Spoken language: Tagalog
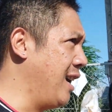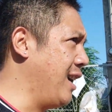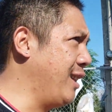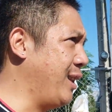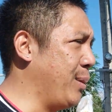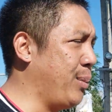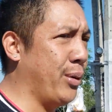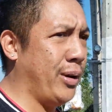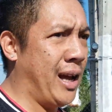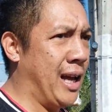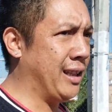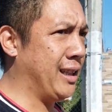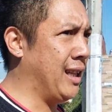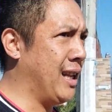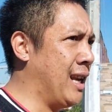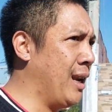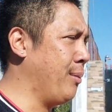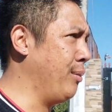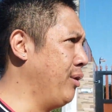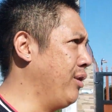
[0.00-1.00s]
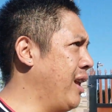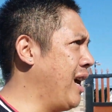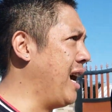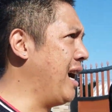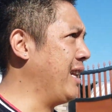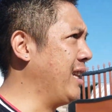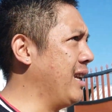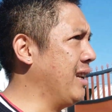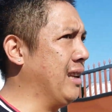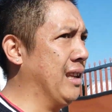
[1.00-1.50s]
hindi po natin alam yung
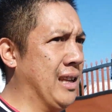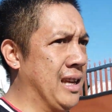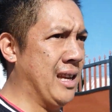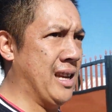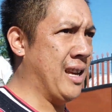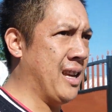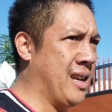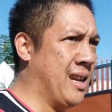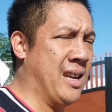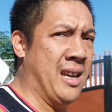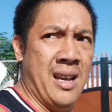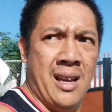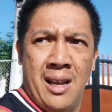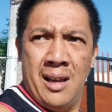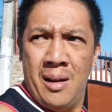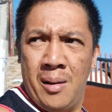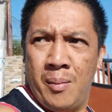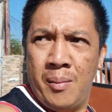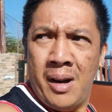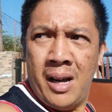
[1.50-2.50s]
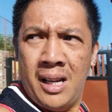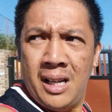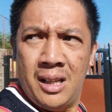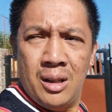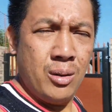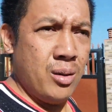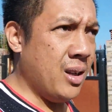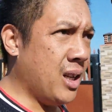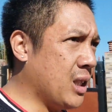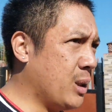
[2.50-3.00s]
daanan. Bali,
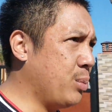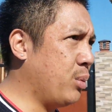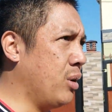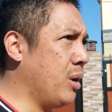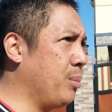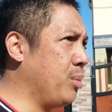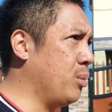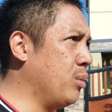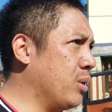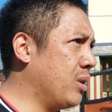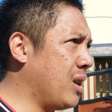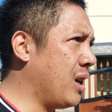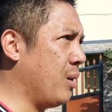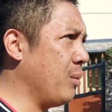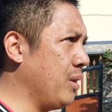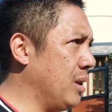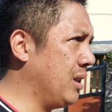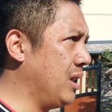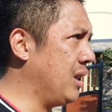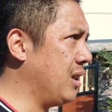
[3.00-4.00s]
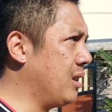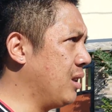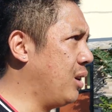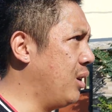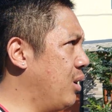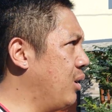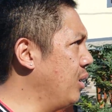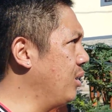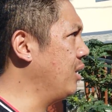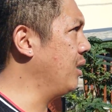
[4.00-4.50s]
nung last po na pumunta kami dito,
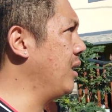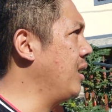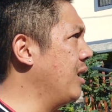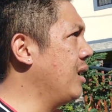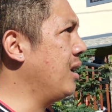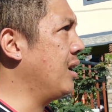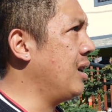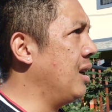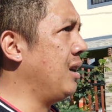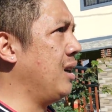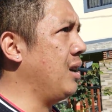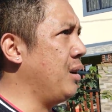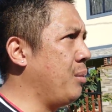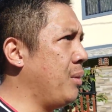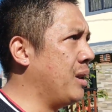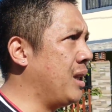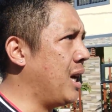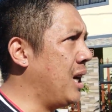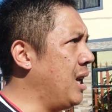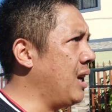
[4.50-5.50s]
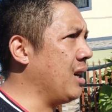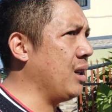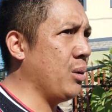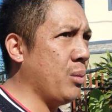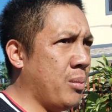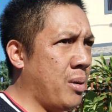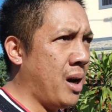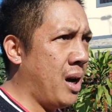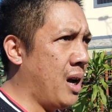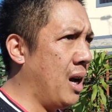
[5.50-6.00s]
may madalang
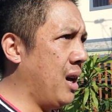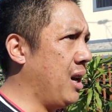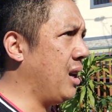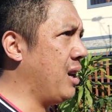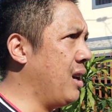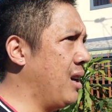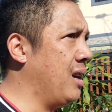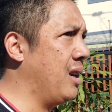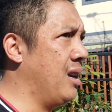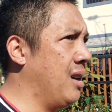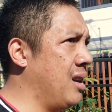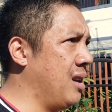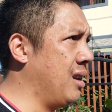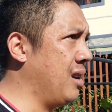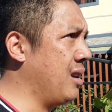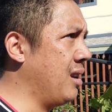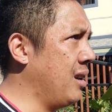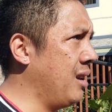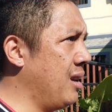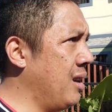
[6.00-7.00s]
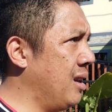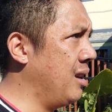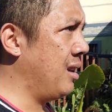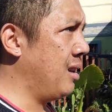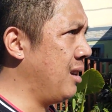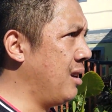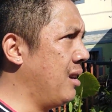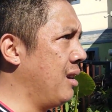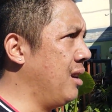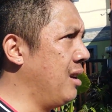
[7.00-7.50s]
yung bahay.
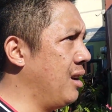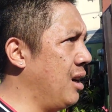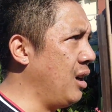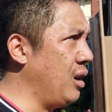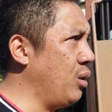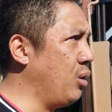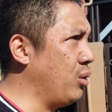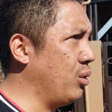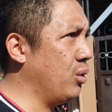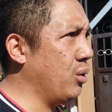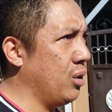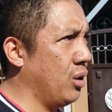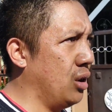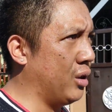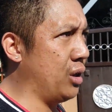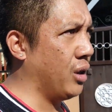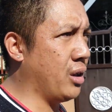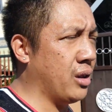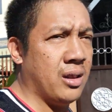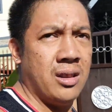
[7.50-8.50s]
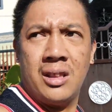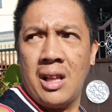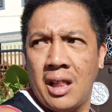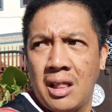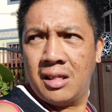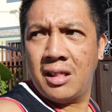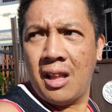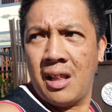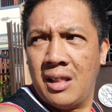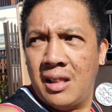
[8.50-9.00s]
Ngayon,
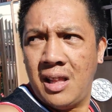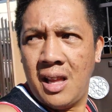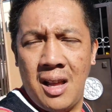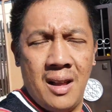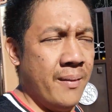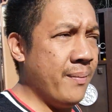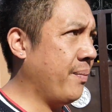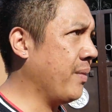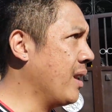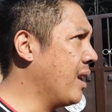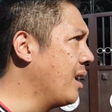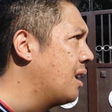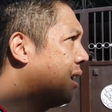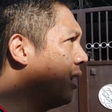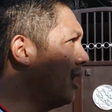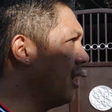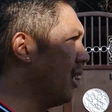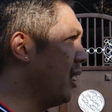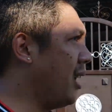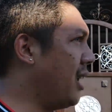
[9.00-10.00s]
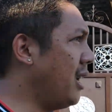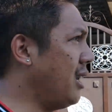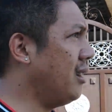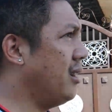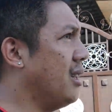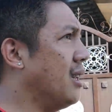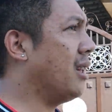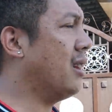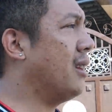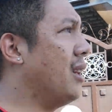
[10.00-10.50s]
tadtad na. Ay,
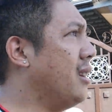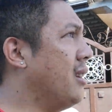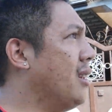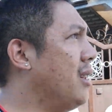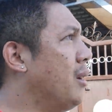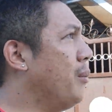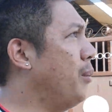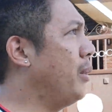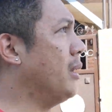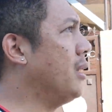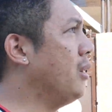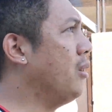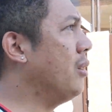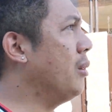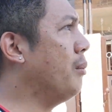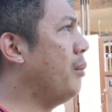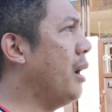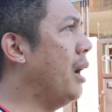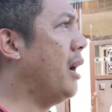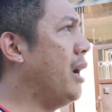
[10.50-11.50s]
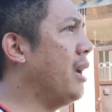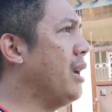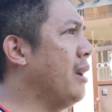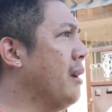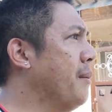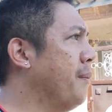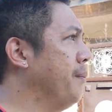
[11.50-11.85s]
tinatad na ng patayo ng bahay.